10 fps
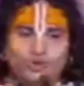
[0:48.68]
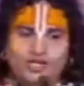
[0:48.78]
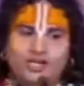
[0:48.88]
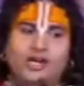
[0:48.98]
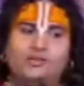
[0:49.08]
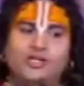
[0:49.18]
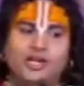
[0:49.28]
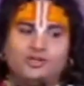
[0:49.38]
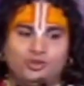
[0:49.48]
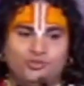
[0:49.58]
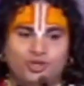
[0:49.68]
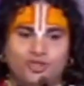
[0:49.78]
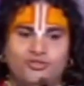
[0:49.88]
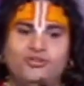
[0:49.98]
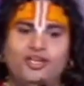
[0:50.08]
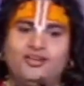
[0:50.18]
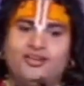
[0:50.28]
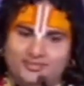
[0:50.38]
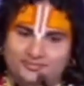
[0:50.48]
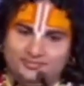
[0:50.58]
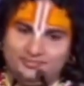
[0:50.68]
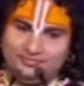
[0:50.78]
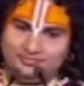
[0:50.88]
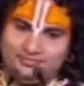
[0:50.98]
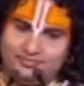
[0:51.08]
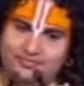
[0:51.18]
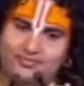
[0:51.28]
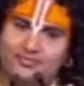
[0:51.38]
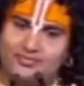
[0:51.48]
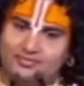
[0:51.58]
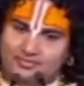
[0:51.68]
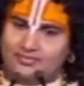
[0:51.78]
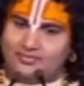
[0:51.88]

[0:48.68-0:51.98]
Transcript: को खिलाओ पिलाओ तो पुण्य भी मिलेगा हम्म?